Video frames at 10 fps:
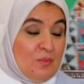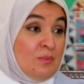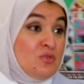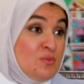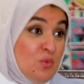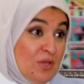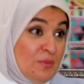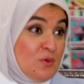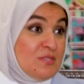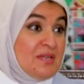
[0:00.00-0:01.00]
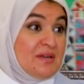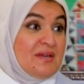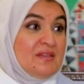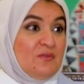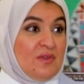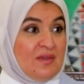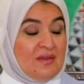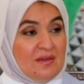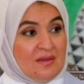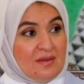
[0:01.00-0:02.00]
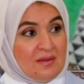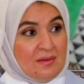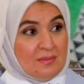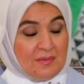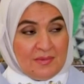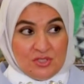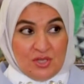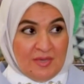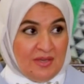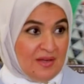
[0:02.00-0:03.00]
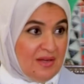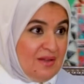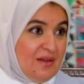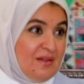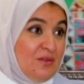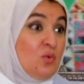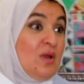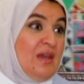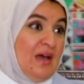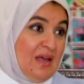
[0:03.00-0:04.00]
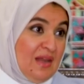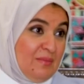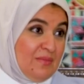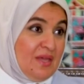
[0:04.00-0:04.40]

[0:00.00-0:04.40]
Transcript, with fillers: مجموعة بوسترات في جميع دول العالم